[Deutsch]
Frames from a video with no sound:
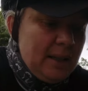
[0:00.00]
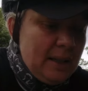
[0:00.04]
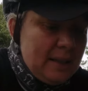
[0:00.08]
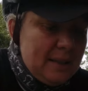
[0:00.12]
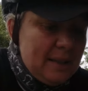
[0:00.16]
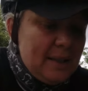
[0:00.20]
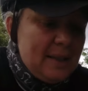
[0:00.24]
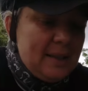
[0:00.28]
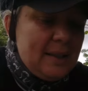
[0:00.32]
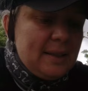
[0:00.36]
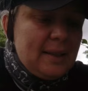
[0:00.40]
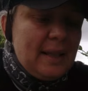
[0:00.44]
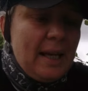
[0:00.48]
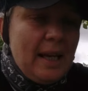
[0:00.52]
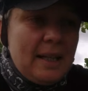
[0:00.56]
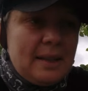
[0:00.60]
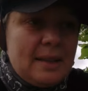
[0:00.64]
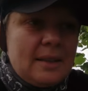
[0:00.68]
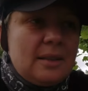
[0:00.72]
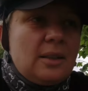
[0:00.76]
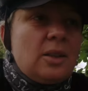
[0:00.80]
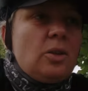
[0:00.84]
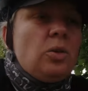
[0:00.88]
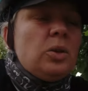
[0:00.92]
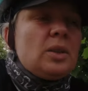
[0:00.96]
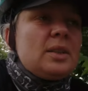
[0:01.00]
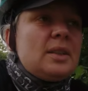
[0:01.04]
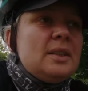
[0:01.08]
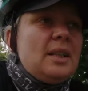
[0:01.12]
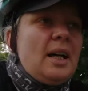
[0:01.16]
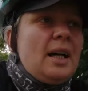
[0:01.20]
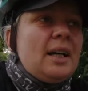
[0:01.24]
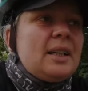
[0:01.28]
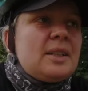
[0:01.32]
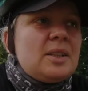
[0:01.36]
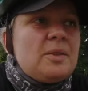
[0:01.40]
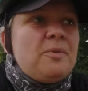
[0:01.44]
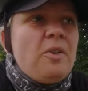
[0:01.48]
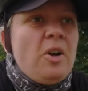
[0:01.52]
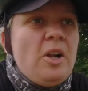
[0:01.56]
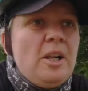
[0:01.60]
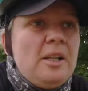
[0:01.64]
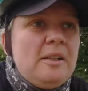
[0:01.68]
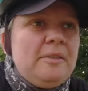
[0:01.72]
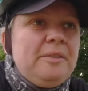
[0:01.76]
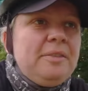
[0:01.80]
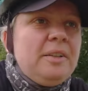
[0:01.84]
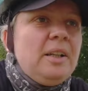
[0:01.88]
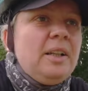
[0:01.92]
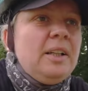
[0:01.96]
Jetzt ist es erst kurz nach
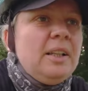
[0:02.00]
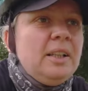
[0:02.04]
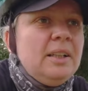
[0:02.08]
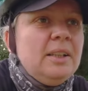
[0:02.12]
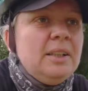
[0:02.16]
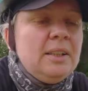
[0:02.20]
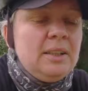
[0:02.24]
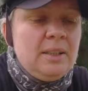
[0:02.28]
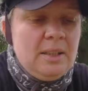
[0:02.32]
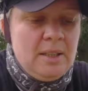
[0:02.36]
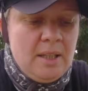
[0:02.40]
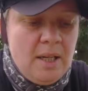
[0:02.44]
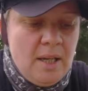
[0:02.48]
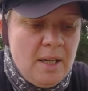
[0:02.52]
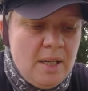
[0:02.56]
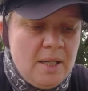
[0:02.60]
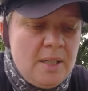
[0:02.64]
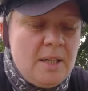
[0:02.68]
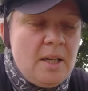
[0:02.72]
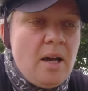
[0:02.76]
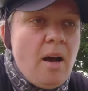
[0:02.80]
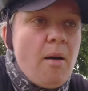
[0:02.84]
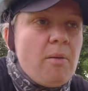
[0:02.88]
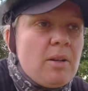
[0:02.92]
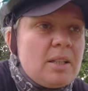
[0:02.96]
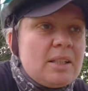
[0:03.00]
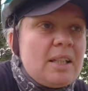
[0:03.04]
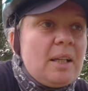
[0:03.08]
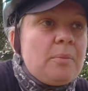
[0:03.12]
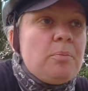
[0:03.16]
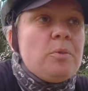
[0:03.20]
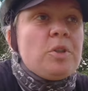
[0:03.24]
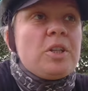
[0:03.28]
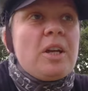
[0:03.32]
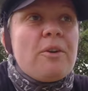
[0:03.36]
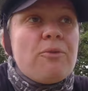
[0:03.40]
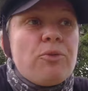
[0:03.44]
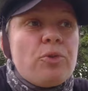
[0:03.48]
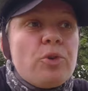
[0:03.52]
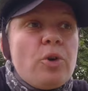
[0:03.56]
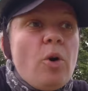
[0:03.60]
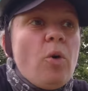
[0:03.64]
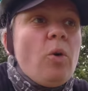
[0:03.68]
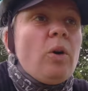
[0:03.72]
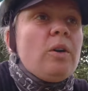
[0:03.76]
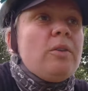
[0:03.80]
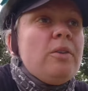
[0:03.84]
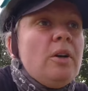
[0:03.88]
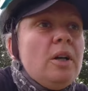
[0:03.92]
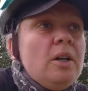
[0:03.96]
zwölf. Aber das hat mich ja
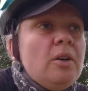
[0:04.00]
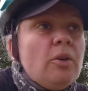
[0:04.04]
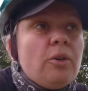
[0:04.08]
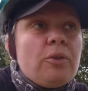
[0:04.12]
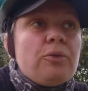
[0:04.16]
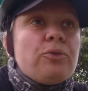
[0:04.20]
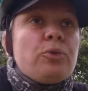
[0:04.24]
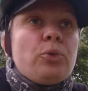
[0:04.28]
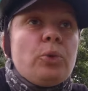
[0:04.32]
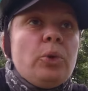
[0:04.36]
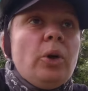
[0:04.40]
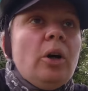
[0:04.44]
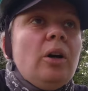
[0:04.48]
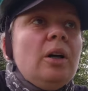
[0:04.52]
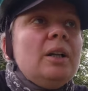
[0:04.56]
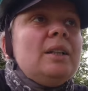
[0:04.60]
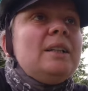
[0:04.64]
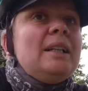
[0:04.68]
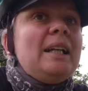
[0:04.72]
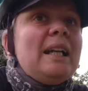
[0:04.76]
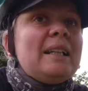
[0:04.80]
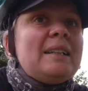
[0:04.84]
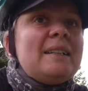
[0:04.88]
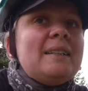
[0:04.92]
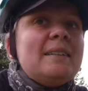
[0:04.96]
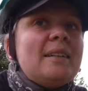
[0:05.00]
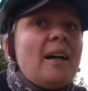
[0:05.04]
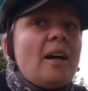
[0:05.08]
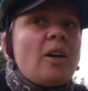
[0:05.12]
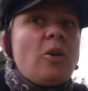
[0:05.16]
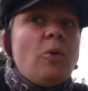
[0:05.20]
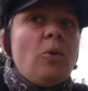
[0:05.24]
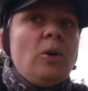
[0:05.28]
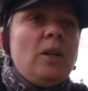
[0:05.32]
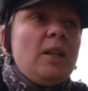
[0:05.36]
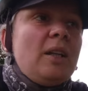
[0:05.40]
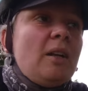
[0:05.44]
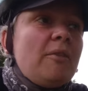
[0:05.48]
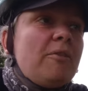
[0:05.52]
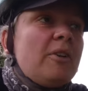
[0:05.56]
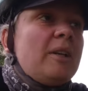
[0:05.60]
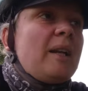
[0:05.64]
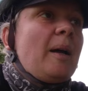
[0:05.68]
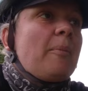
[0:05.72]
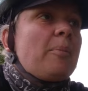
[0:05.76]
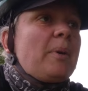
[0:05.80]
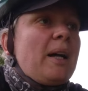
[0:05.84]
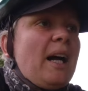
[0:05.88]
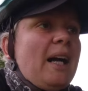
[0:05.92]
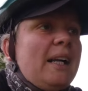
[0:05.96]
früher auch, ja oh, früher, die letzten Tage auch nie
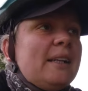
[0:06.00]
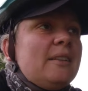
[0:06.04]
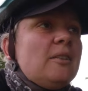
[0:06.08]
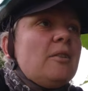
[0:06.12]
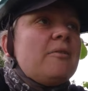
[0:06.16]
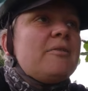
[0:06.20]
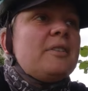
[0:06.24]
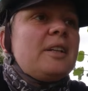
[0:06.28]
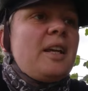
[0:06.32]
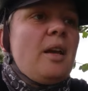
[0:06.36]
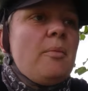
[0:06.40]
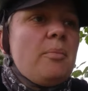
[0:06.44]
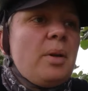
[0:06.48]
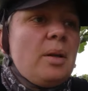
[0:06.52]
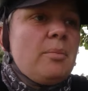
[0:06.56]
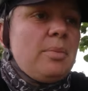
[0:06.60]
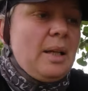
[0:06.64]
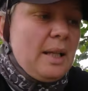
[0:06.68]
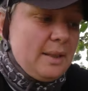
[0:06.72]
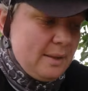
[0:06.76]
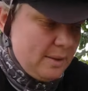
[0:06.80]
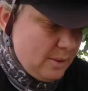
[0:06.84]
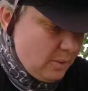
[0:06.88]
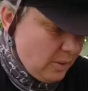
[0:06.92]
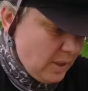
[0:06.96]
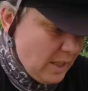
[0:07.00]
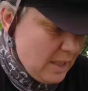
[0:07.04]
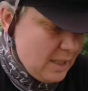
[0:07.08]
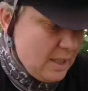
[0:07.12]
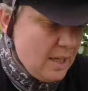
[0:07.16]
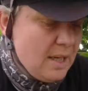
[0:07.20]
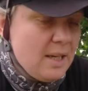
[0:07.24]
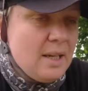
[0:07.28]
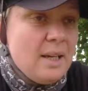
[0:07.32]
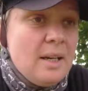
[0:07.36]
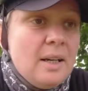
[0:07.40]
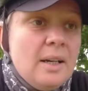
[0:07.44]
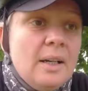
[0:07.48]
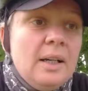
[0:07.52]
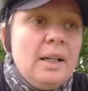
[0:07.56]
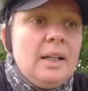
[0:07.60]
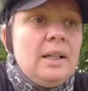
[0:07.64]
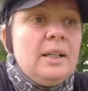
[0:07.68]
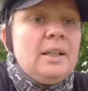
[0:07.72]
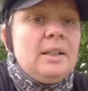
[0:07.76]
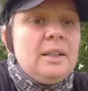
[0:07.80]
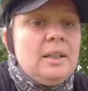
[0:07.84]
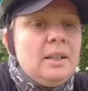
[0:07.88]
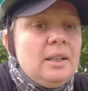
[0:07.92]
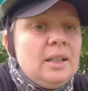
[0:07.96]
davon abgehalten, auf den Campingplatz zu gehen.
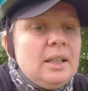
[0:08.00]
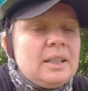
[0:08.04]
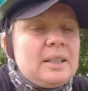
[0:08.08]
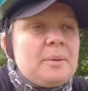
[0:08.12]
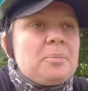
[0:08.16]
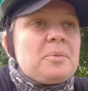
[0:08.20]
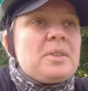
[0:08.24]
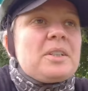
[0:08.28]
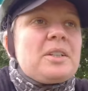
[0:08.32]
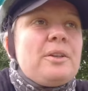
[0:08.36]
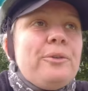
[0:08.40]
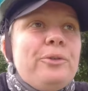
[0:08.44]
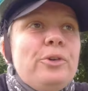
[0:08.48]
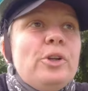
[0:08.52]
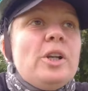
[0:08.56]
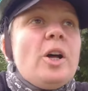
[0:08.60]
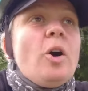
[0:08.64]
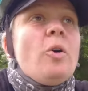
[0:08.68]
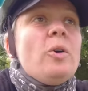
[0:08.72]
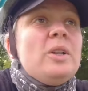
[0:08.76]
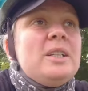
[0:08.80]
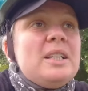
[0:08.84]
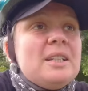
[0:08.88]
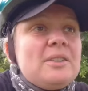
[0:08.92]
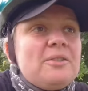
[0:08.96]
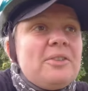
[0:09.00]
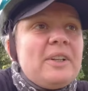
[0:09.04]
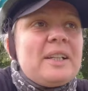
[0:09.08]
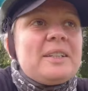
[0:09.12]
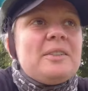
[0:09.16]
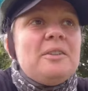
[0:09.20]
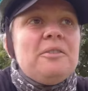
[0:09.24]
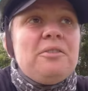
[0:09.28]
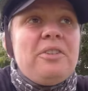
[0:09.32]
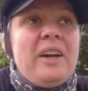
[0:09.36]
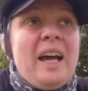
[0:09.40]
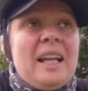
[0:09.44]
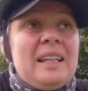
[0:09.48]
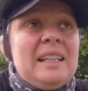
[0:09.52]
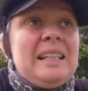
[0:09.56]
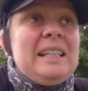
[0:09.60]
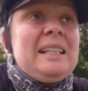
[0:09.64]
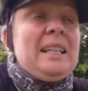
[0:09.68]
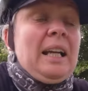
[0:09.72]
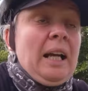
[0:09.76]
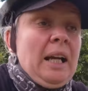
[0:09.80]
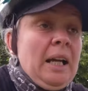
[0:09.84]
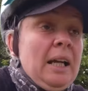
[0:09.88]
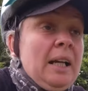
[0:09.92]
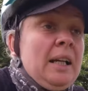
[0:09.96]
Ich habe das Gefühl, der Hund ist fix und
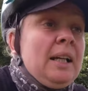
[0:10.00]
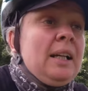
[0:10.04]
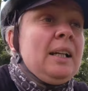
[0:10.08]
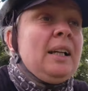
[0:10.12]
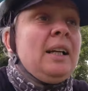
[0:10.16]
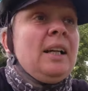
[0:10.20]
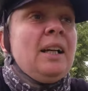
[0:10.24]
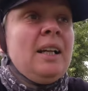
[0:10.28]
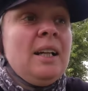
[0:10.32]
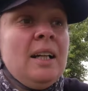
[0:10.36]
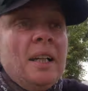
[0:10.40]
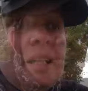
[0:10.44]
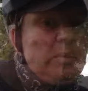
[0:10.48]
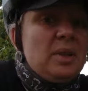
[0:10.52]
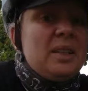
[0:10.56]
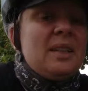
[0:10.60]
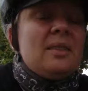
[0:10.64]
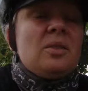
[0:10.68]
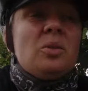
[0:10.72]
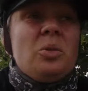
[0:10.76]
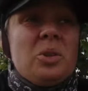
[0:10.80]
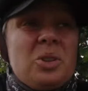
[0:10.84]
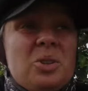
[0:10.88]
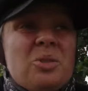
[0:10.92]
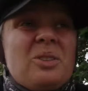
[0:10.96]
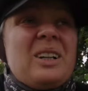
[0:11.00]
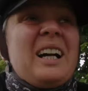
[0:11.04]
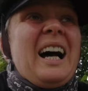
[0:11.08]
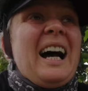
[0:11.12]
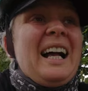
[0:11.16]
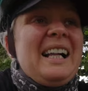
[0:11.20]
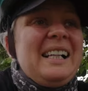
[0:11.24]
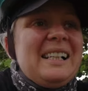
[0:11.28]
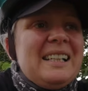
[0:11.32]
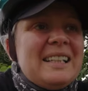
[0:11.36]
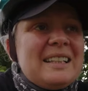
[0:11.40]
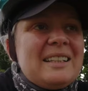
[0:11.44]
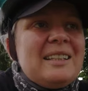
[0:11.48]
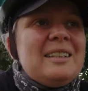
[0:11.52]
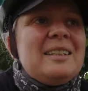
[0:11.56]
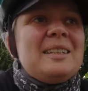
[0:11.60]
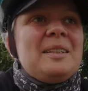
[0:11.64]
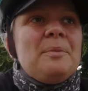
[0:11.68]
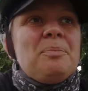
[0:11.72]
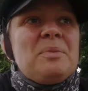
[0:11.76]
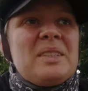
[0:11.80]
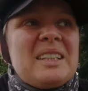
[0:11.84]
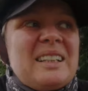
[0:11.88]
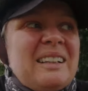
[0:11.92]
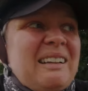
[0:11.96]
fertig. Dem ist es auch zu kalt, es sind
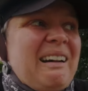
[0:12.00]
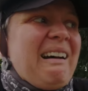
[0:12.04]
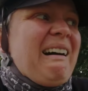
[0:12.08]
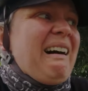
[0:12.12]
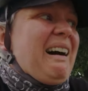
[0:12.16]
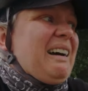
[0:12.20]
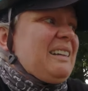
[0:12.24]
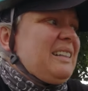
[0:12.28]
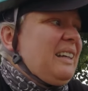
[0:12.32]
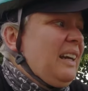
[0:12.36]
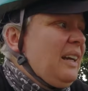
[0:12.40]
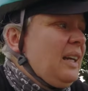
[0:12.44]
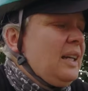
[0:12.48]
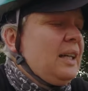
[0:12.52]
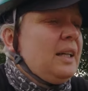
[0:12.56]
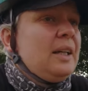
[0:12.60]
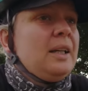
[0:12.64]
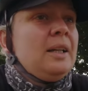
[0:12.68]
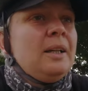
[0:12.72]
17 Grad.